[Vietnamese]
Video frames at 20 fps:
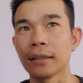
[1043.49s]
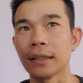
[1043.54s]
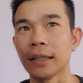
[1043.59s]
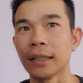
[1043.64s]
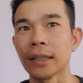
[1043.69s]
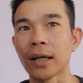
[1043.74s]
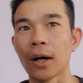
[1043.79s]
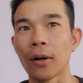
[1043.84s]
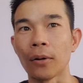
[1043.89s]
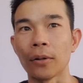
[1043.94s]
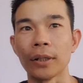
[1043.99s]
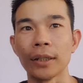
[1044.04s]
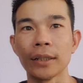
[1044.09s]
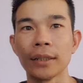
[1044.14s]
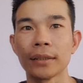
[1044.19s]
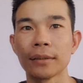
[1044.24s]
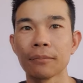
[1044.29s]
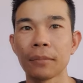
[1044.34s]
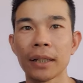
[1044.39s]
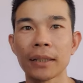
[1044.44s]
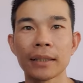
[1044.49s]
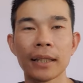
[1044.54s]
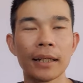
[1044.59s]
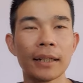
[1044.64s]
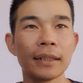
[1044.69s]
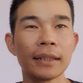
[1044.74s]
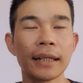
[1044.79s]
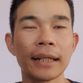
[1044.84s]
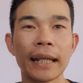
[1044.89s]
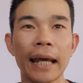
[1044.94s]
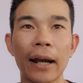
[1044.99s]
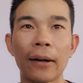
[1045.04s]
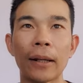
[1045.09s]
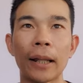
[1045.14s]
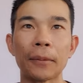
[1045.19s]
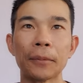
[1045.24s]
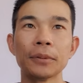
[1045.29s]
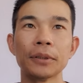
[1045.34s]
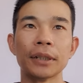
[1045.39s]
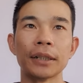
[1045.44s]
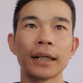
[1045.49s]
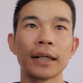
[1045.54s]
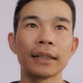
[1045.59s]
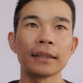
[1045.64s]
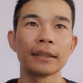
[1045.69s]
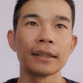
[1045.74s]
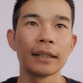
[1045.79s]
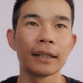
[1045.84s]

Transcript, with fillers: điện thoại máy tính cái nào là cũng được hết